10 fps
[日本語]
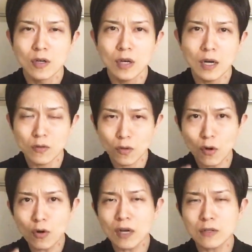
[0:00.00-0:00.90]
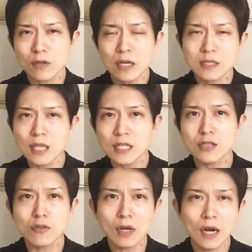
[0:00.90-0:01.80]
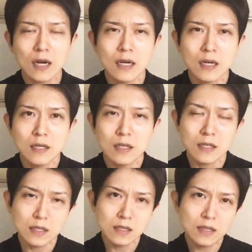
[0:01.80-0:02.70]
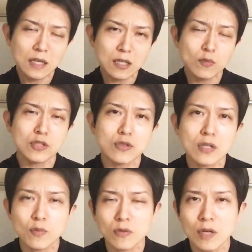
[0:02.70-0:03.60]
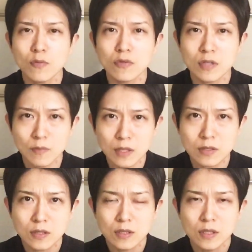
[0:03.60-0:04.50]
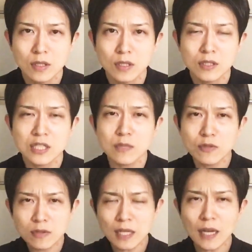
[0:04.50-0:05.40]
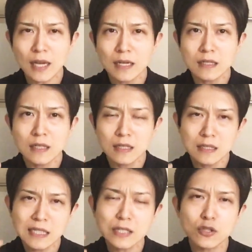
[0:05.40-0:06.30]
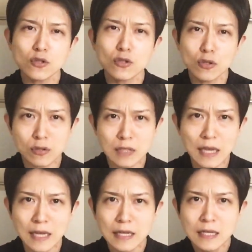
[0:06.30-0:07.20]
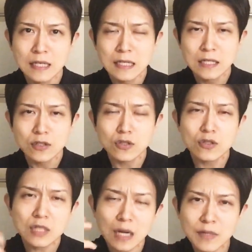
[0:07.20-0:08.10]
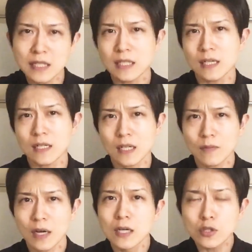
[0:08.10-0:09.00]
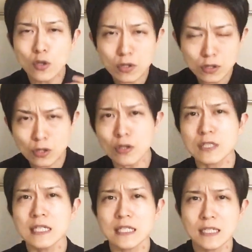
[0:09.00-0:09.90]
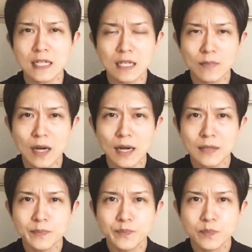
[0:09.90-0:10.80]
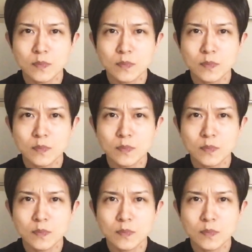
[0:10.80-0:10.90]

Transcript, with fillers: あの、国家とか政治とか、えー、何でも一緒だと僕は思っています。自分でリスクを取って掴みに行かなければ、挑戦しなければ、